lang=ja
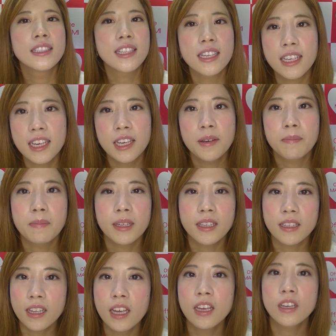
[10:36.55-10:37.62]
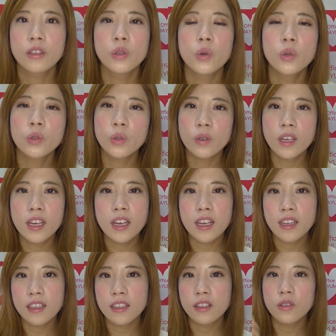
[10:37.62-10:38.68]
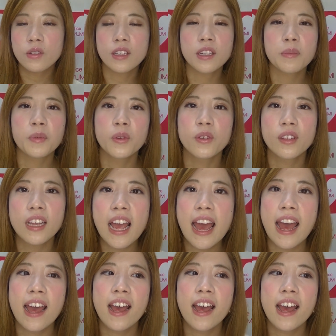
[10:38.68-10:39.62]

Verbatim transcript: ぜひまたね、脳トレの気分で、